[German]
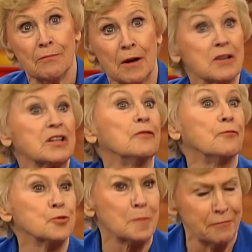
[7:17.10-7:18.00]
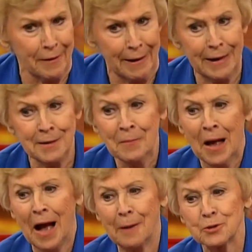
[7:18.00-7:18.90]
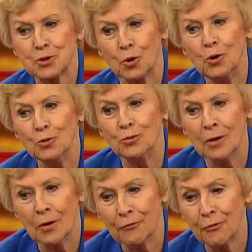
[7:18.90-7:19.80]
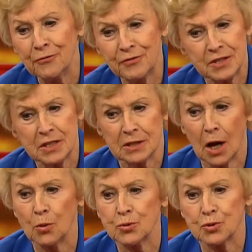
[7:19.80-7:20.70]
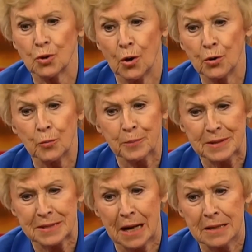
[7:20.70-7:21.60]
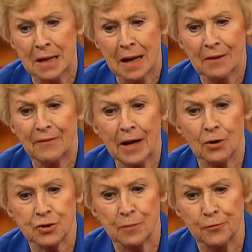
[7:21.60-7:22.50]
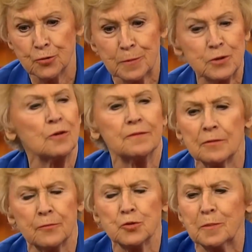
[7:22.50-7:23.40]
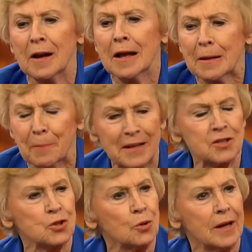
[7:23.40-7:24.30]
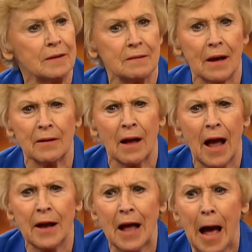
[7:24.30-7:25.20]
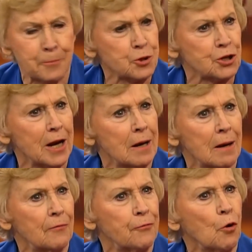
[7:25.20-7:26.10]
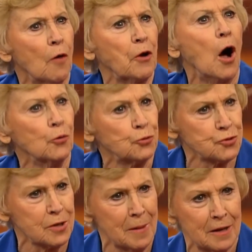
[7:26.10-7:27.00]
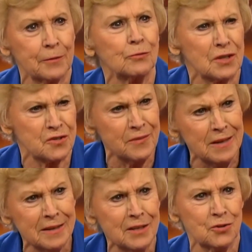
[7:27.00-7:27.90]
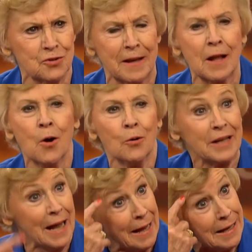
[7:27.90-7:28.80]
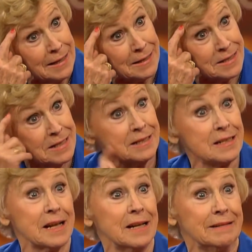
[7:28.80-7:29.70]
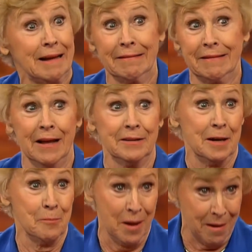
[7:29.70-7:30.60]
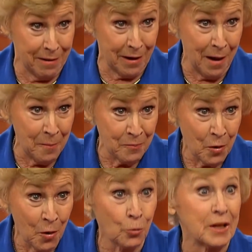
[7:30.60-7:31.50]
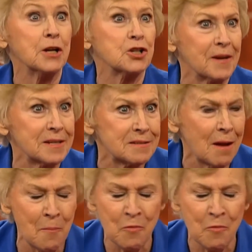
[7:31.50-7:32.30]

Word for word: er ist ein Fußballverein, aber soll nun 50.000 Euro bezahlen, weil aus dem Fußball soll, Fußballplatz soll etwa ein, eine Abstell für, für Autos gemacht werden und das will er nicht. Und, so. und da erinnern Sie sich, dass eine Tante hat in Amerika oder eine Schwester